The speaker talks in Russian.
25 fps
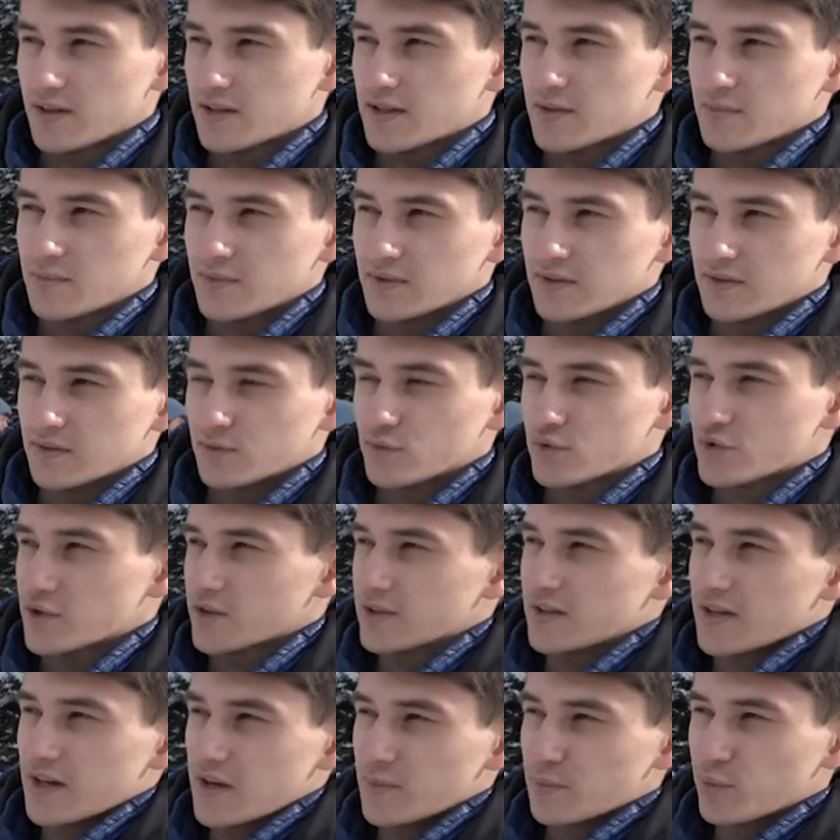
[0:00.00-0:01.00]
какими уже
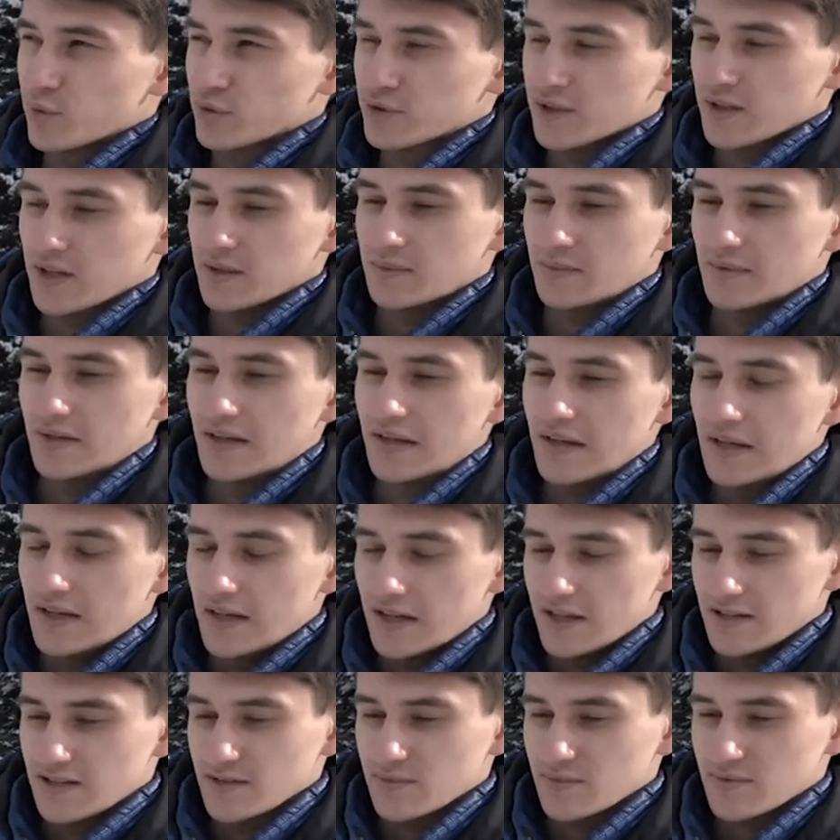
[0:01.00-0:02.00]
наработками,
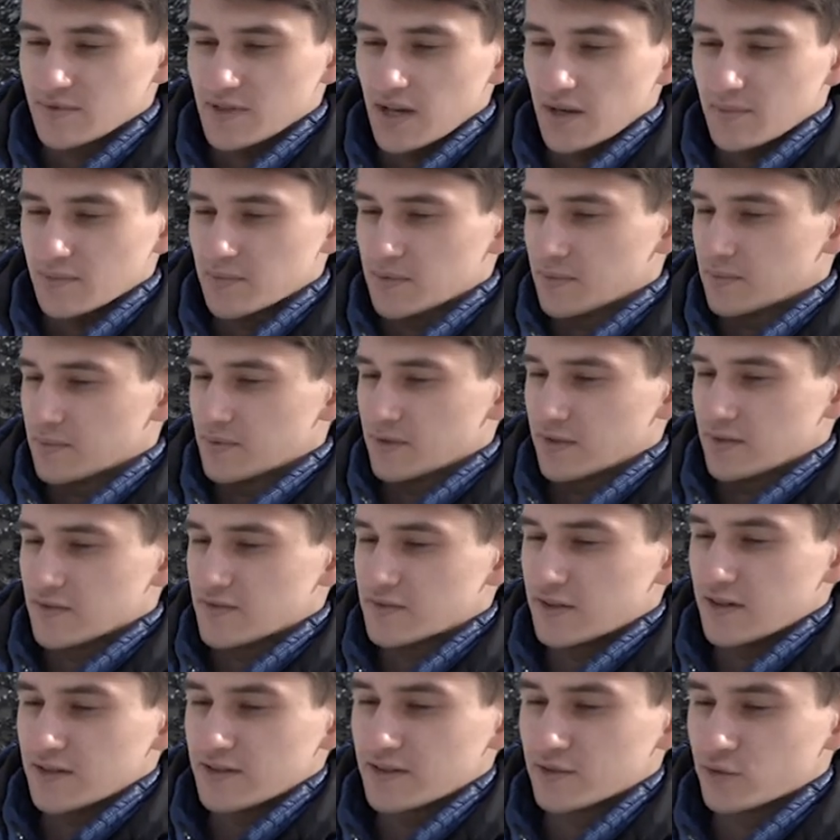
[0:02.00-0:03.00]
тем самым
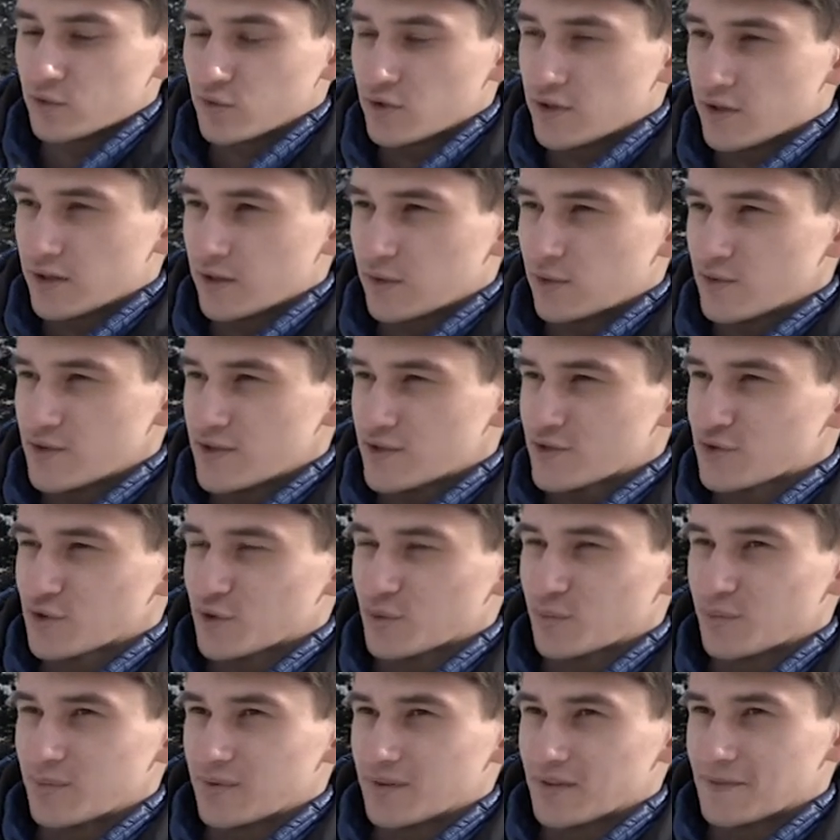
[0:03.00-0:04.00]
встретить других людей,
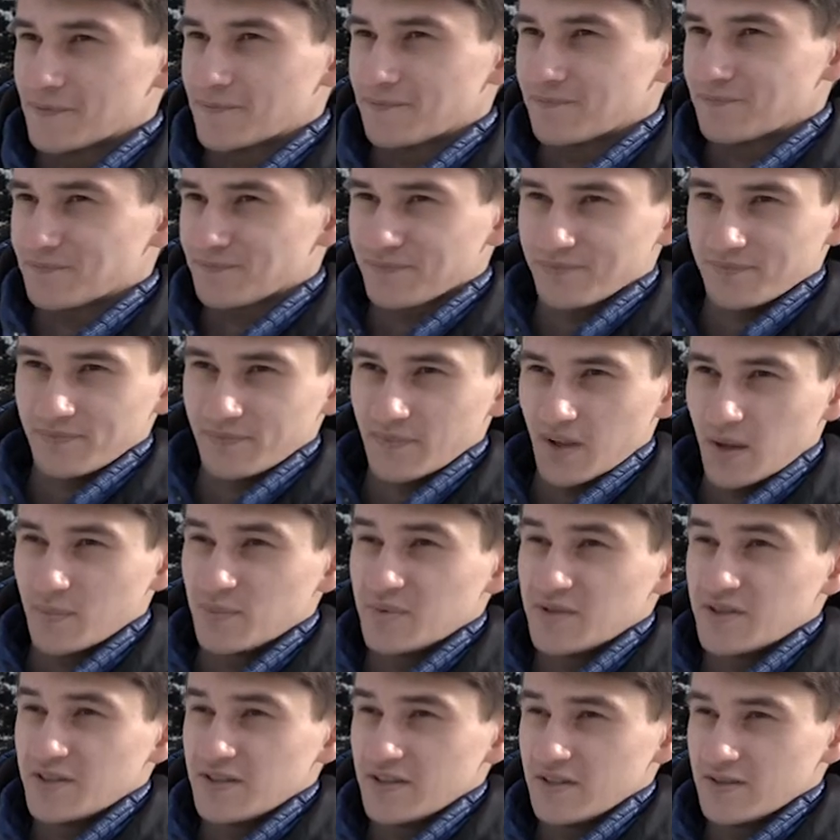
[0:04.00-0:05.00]
чтобы
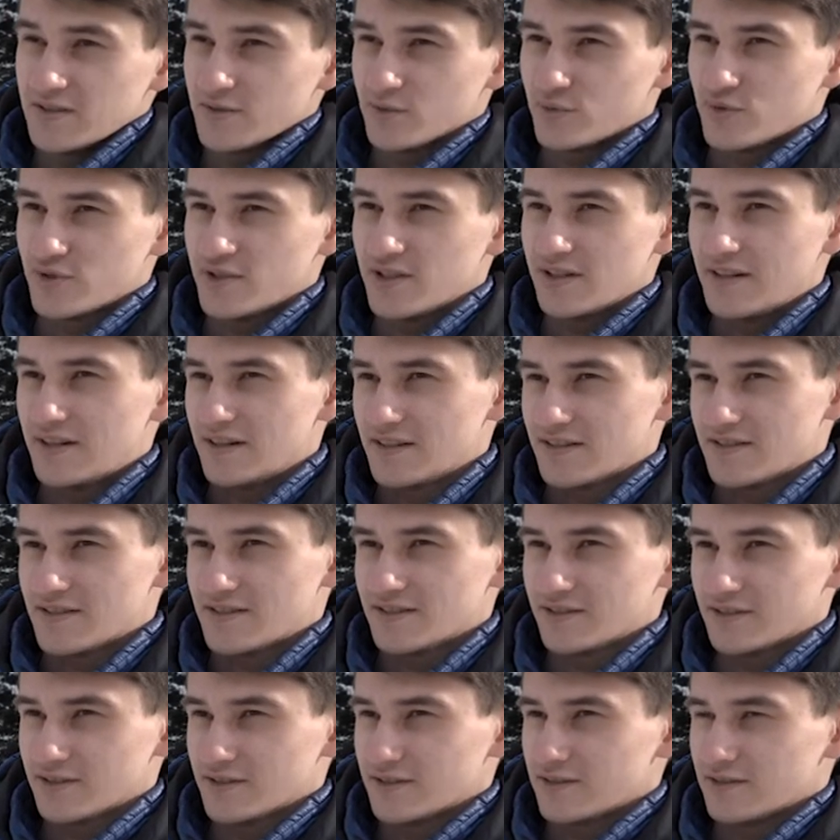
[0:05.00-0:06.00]
объединить усилия и
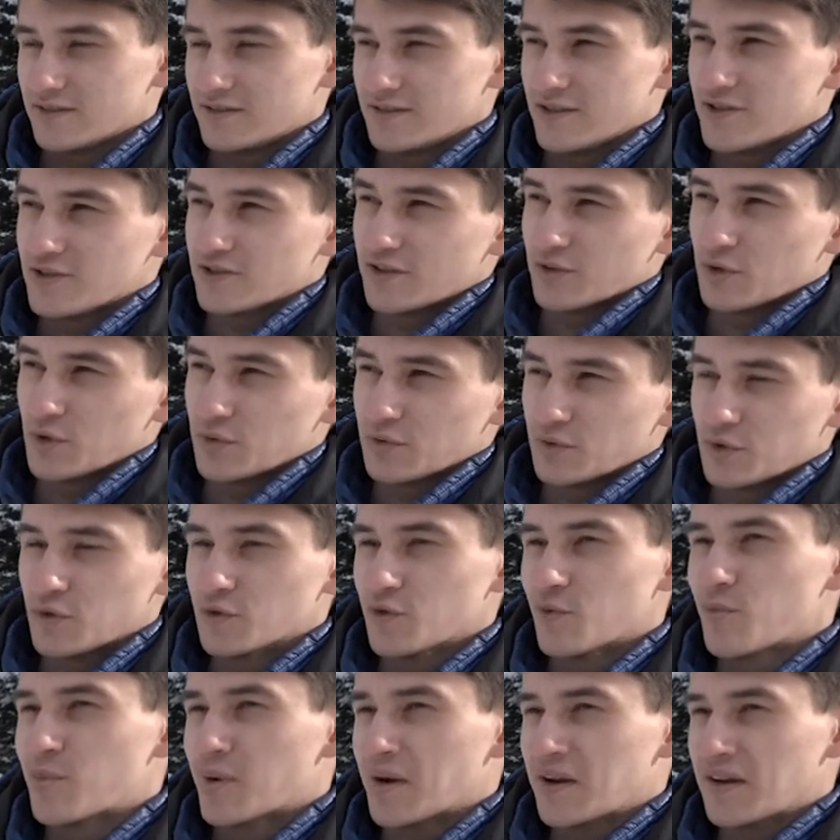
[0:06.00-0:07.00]
сделать нечто новое,
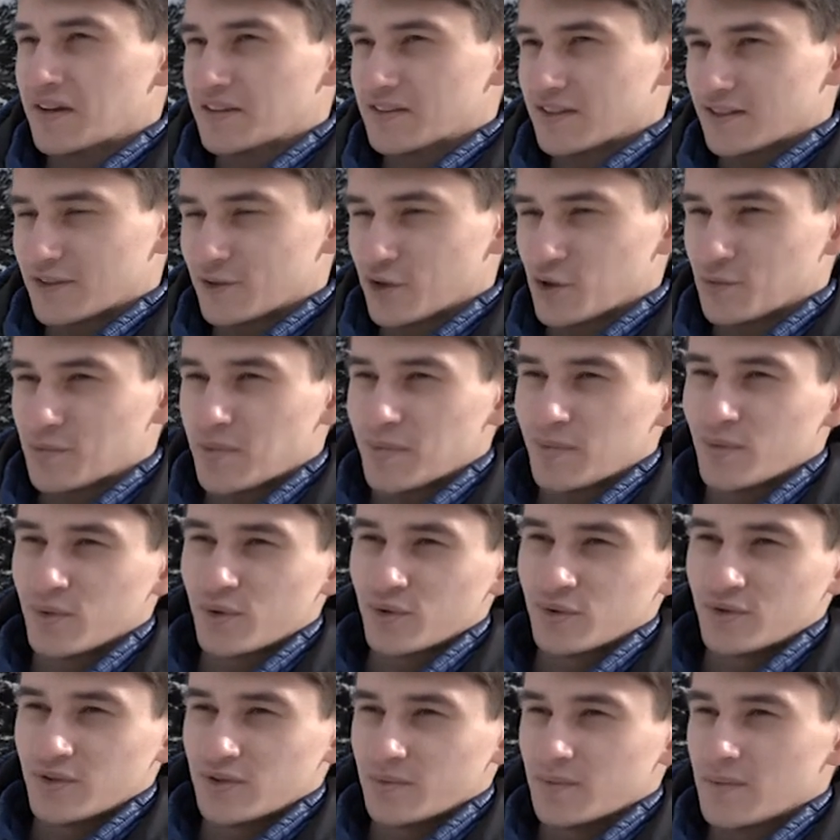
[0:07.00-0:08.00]
новый проект, который
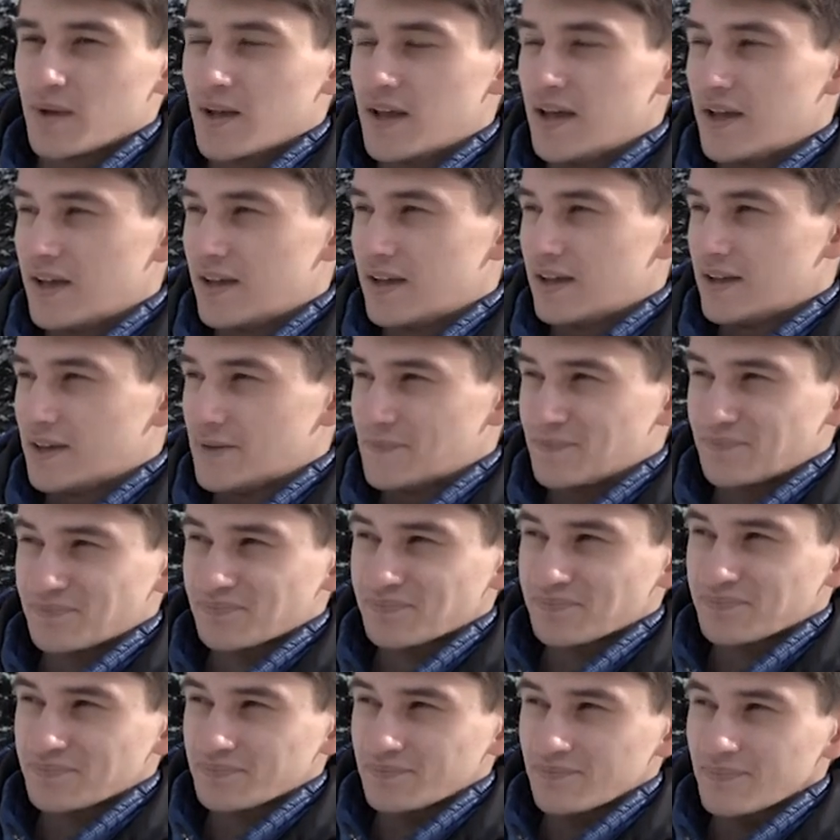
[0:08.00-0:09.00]
помогут им
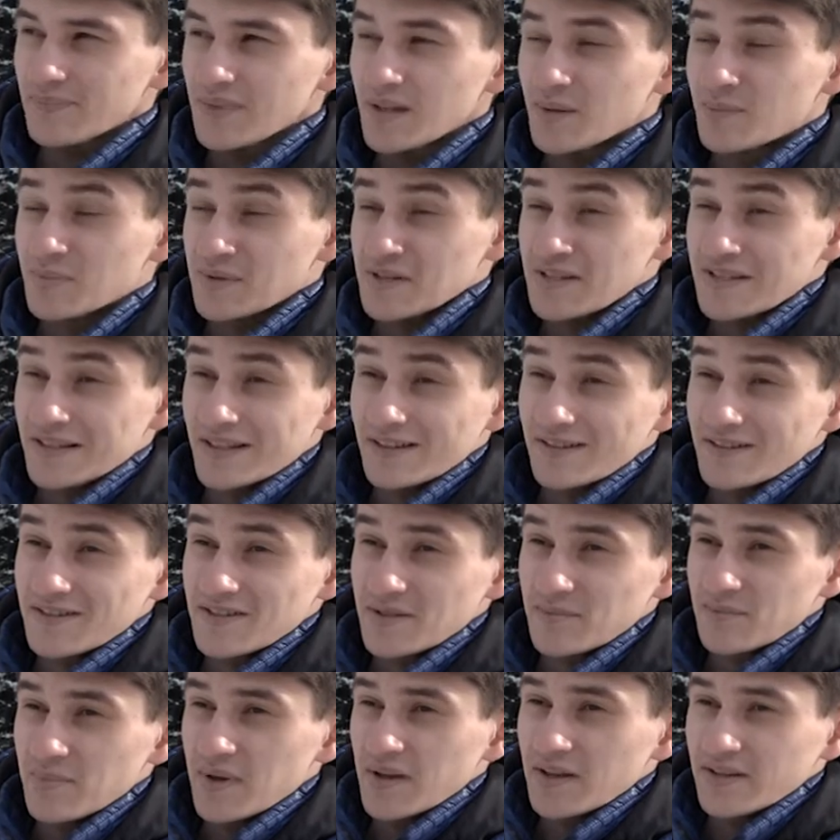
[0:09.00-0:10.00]
прославить
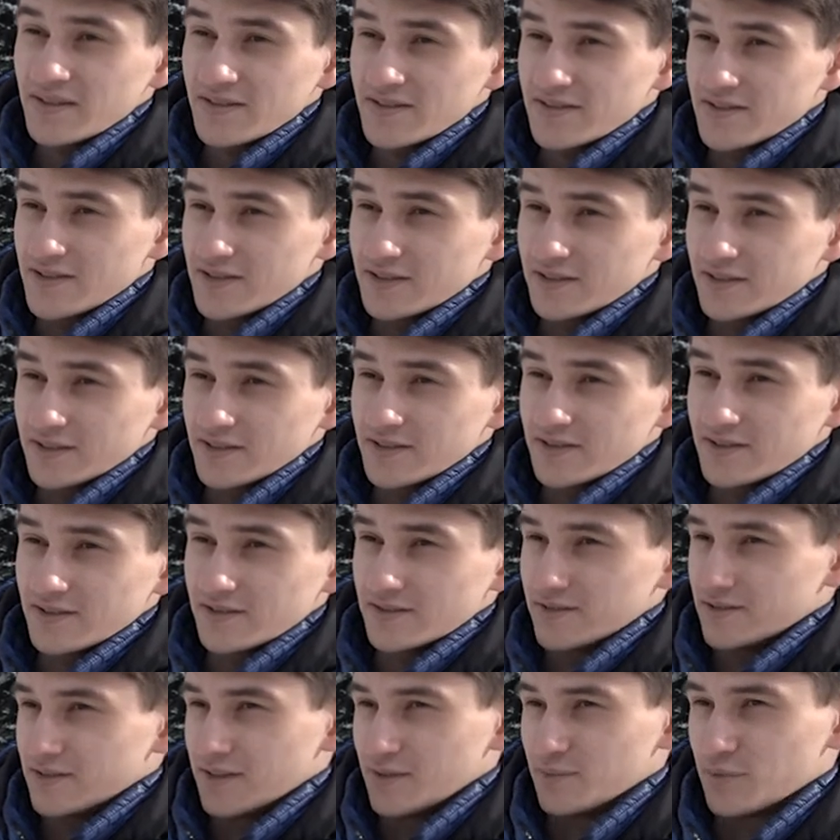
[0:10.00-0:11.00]
себя и
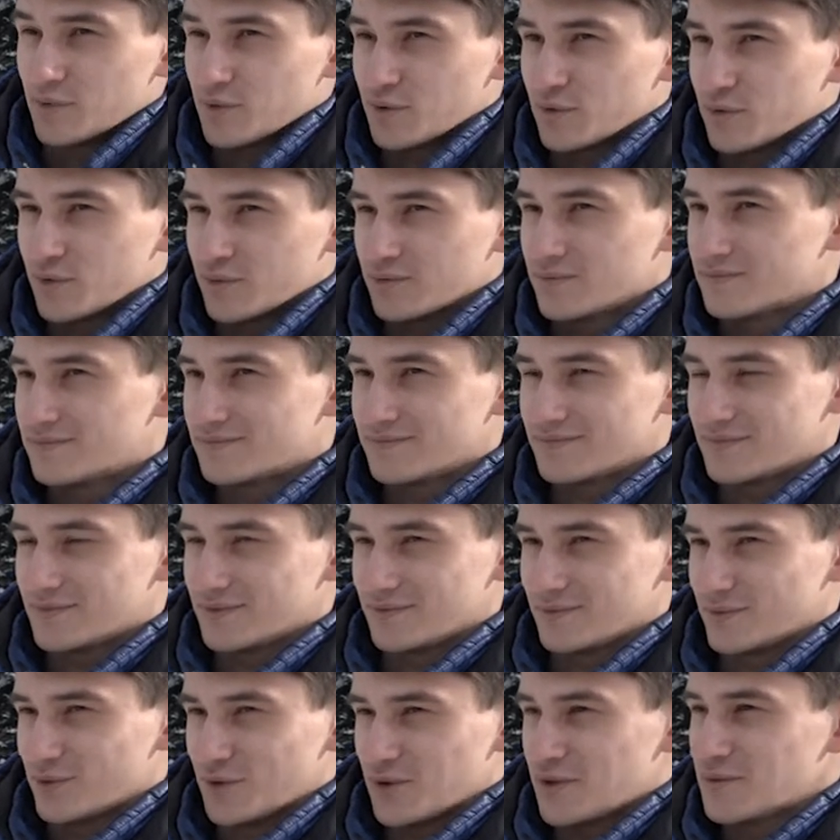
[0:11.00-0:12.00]
сделать добро
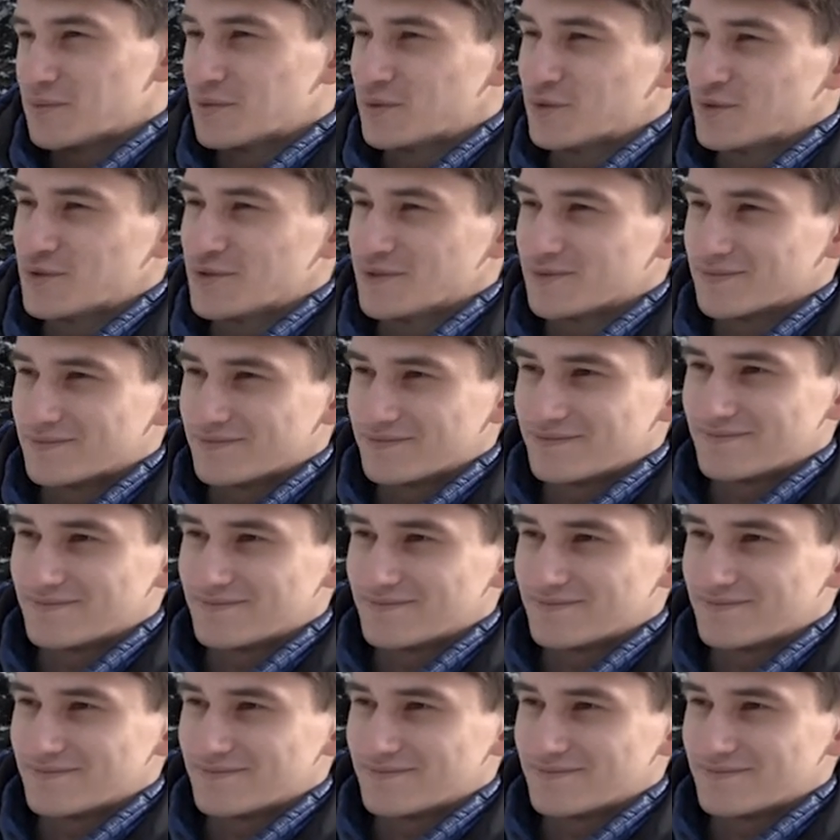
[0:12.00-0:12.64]
другим людям.